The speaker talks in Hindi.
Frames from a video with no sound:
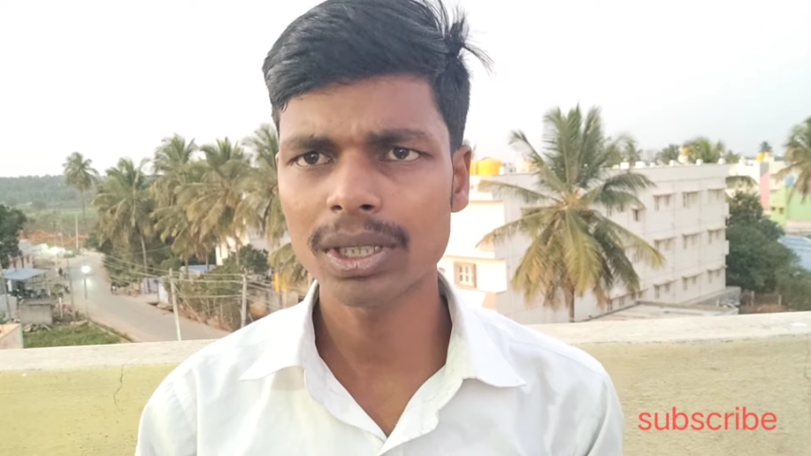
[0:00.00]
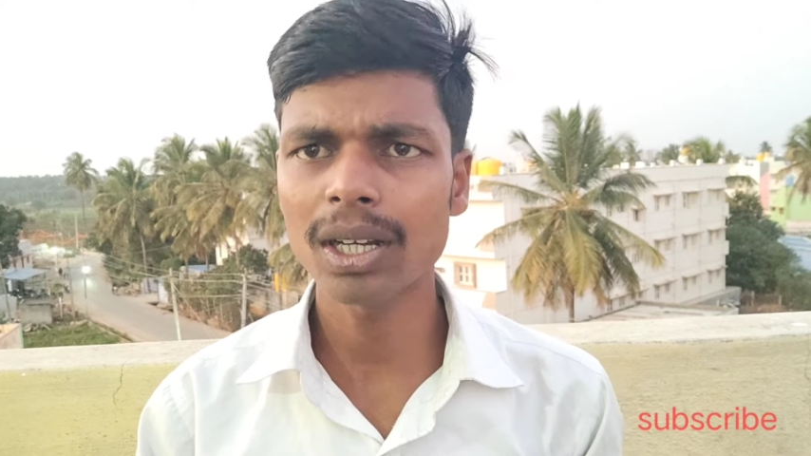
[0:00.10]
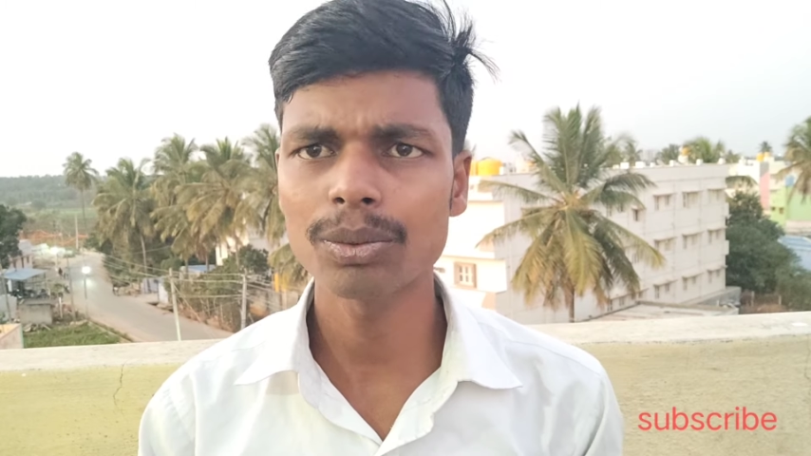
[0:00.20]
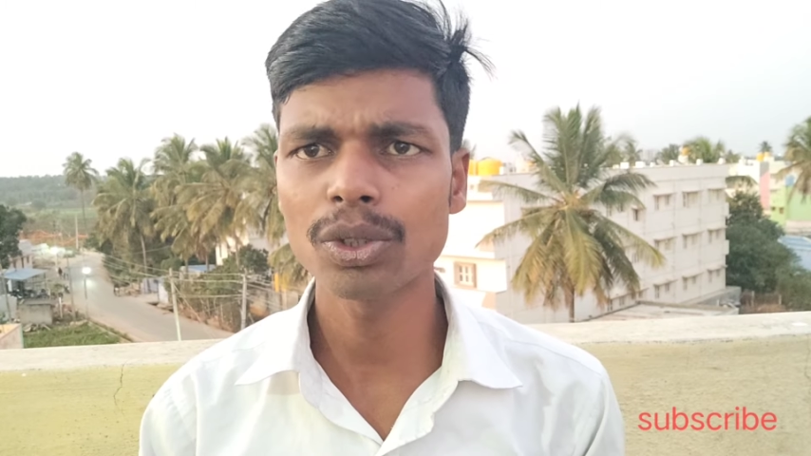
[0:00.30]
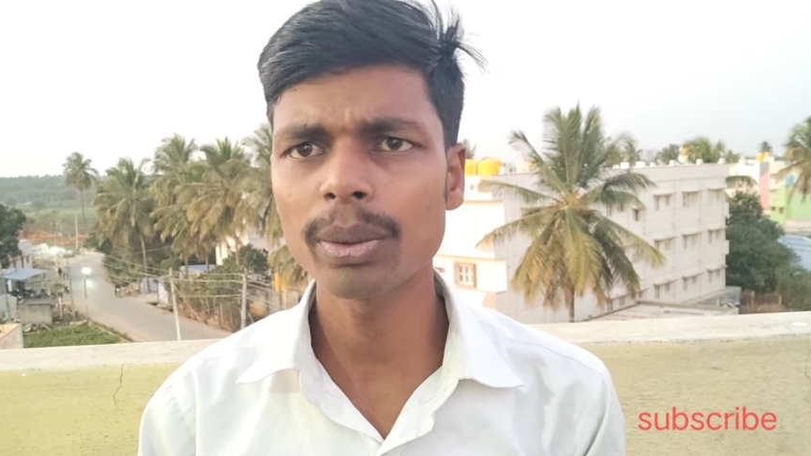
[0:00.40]

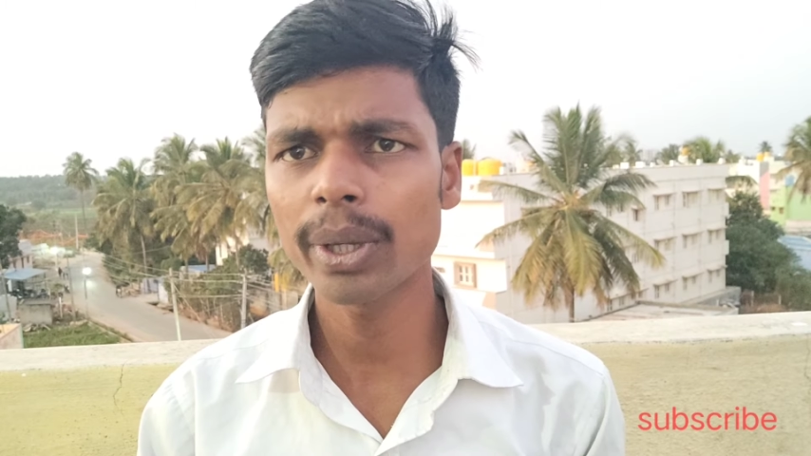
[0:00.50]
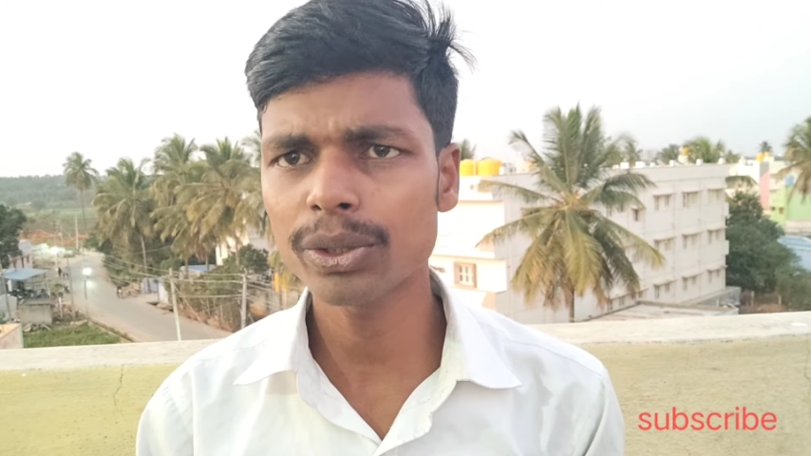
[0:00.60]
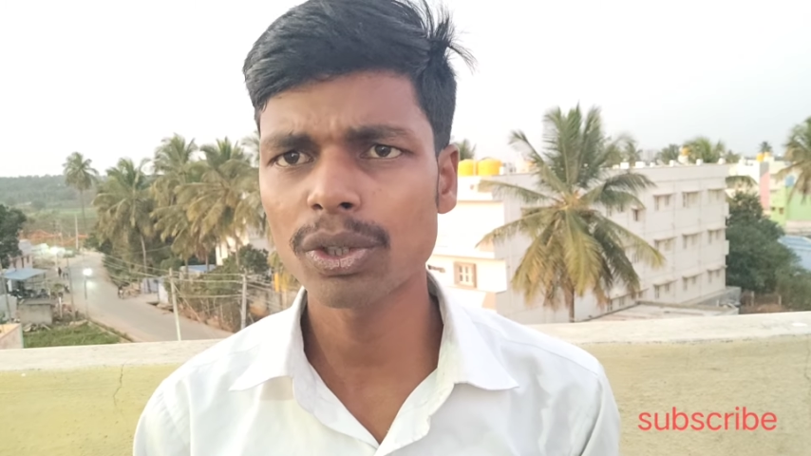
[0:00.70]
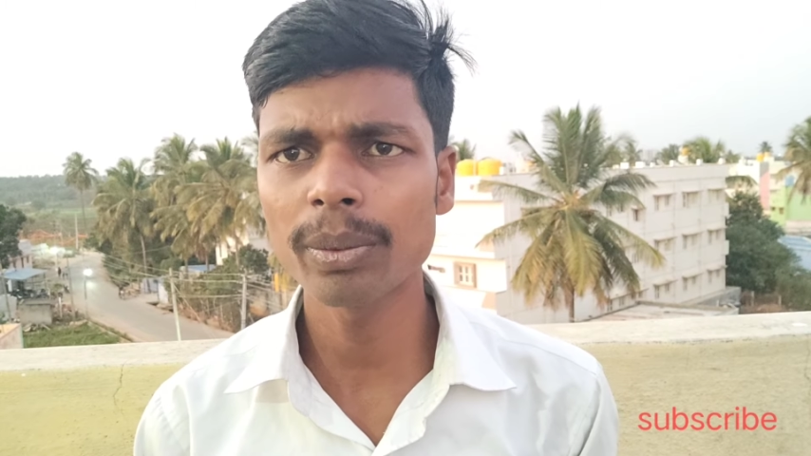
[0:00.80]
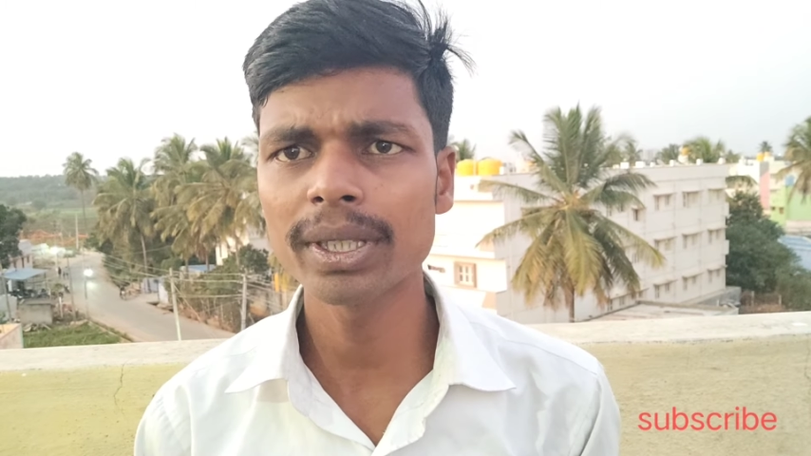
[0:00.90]
मतलब जो भी
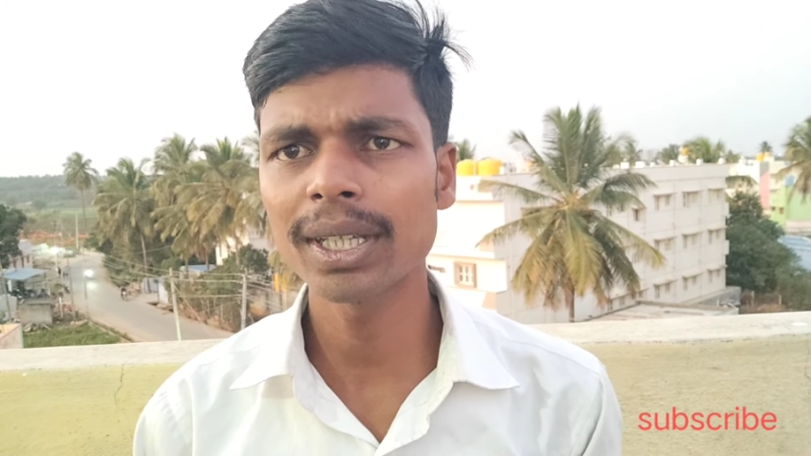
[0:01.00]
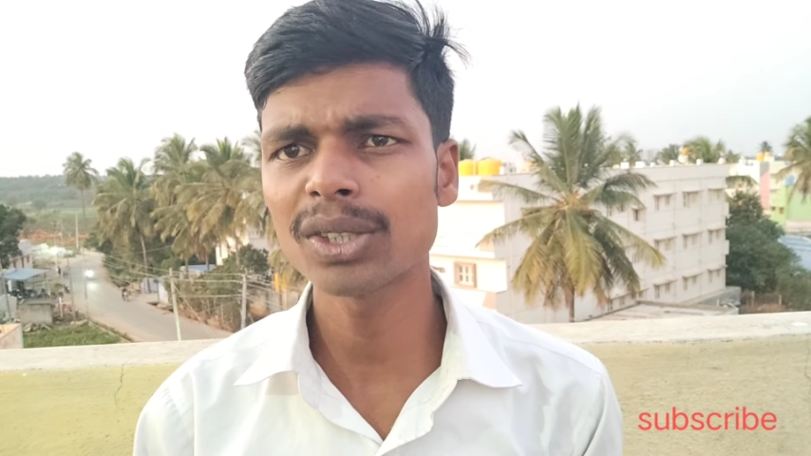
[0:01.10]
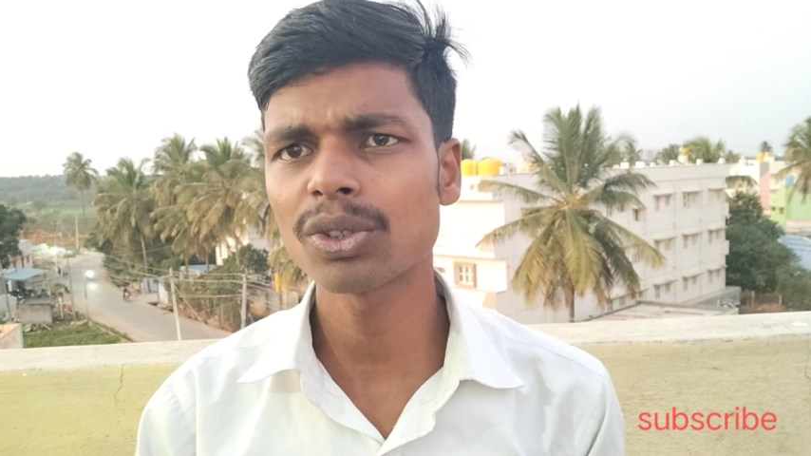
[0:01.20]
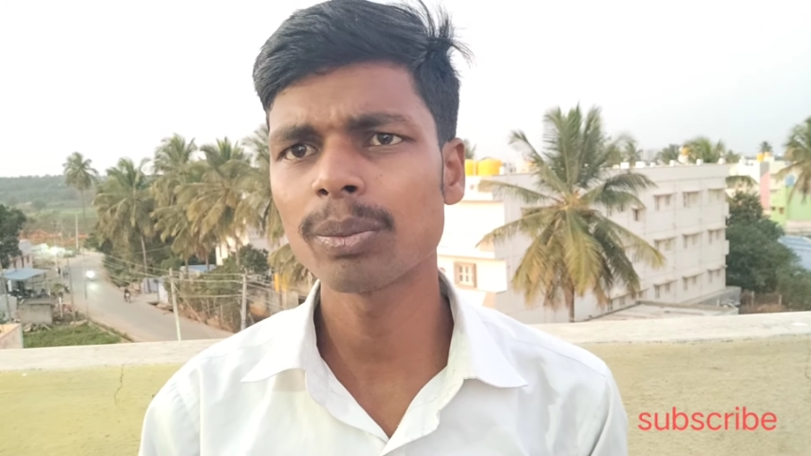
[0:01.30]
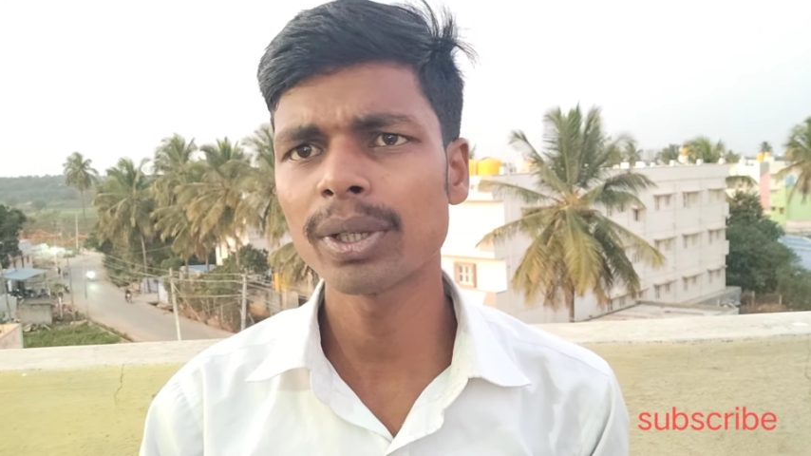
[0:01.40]
स्टोर में
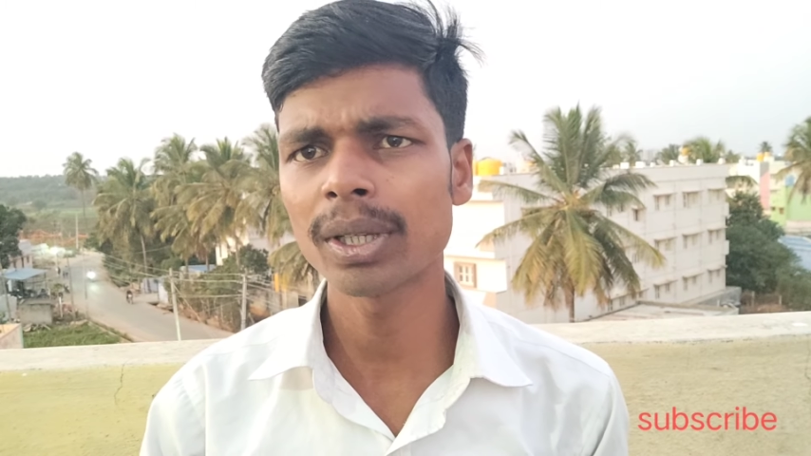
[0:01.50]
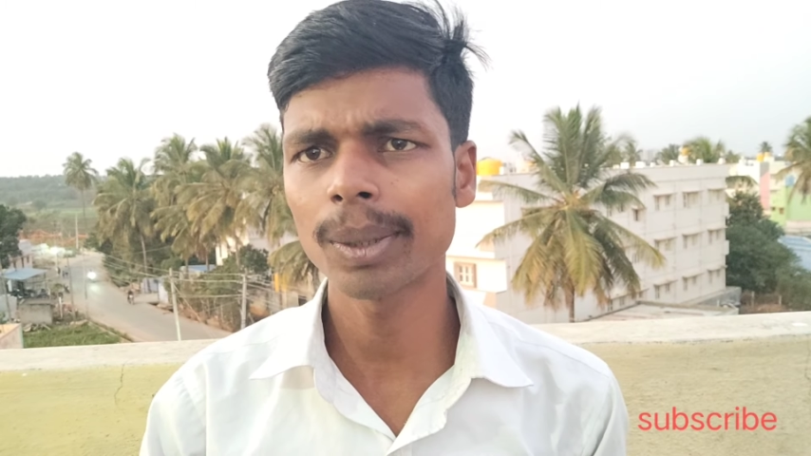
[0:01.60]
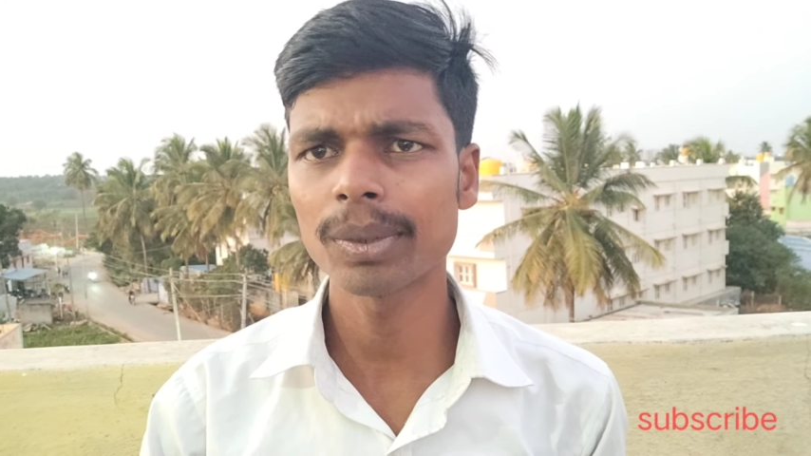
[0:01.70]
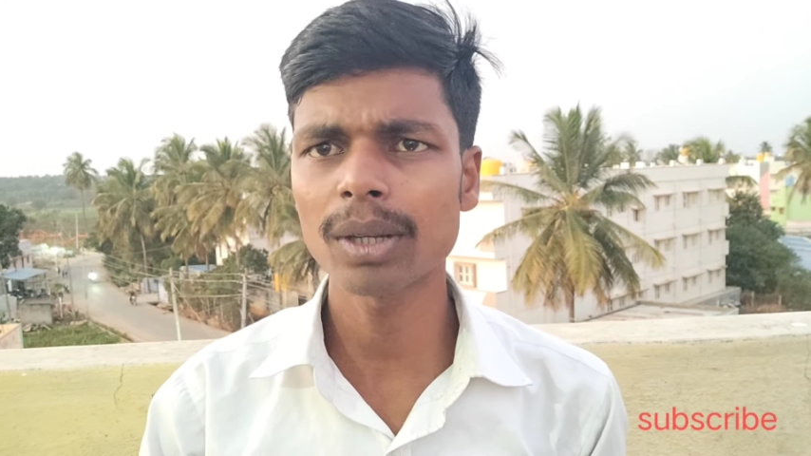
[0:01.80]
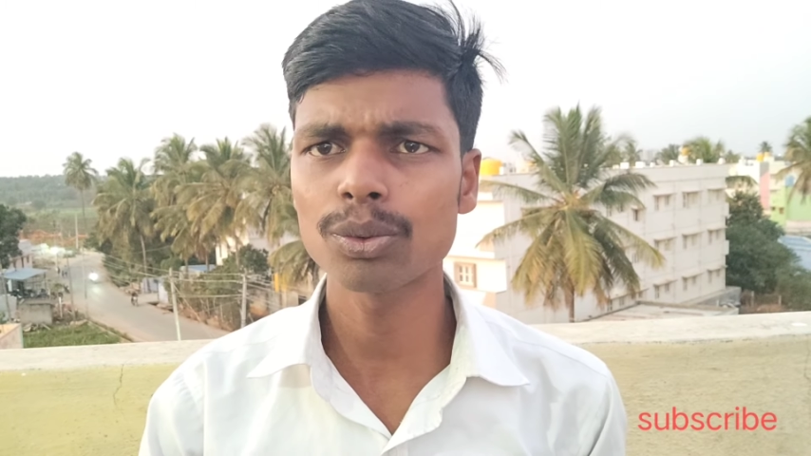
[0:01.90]
थे स्टोर
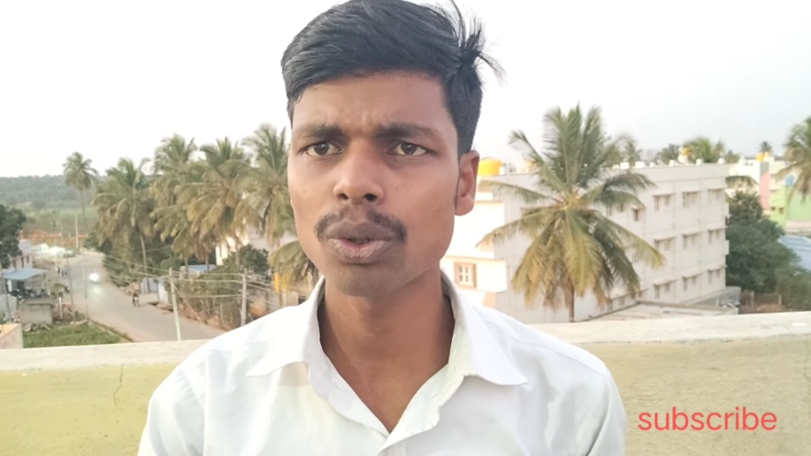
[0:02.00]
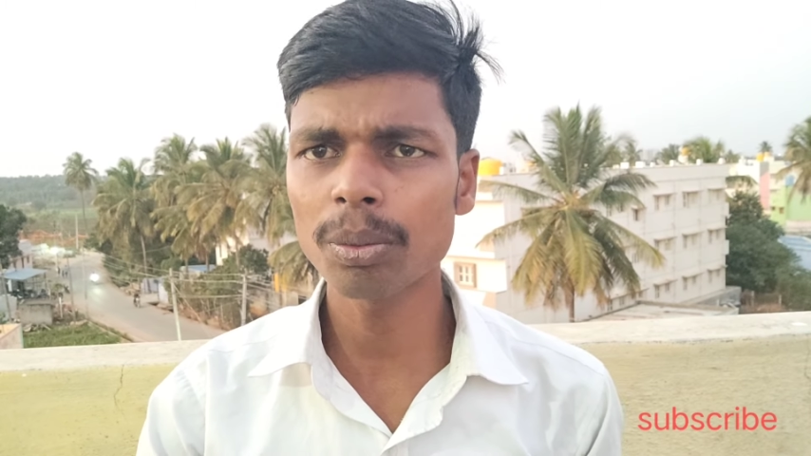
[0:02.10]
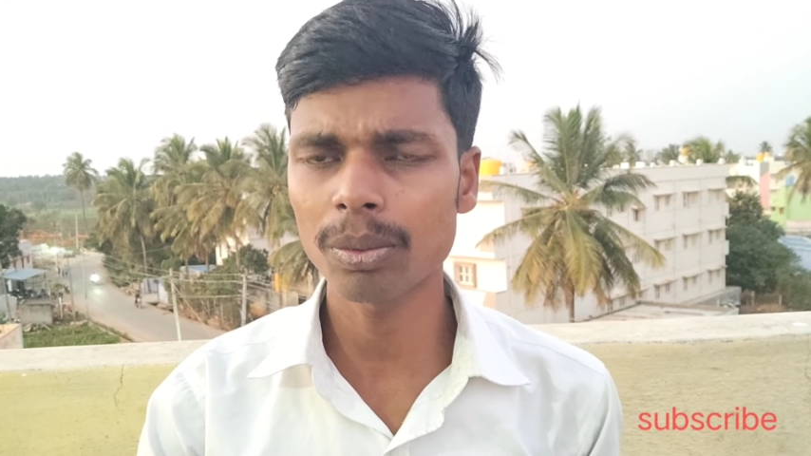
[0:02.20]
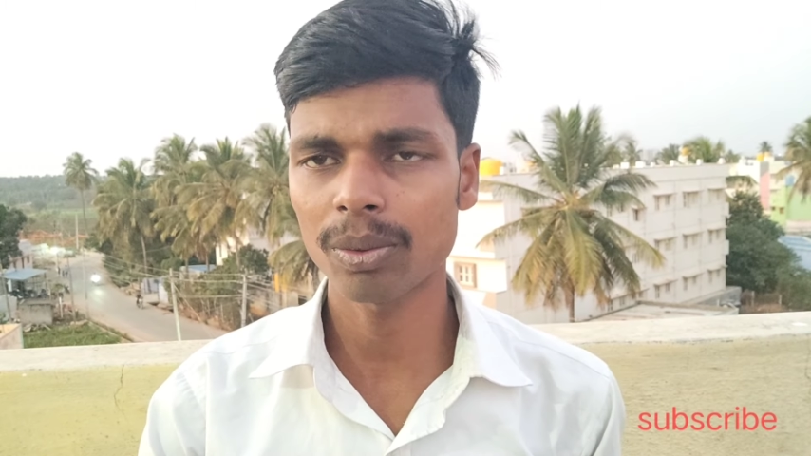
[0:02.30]
में मतलब दो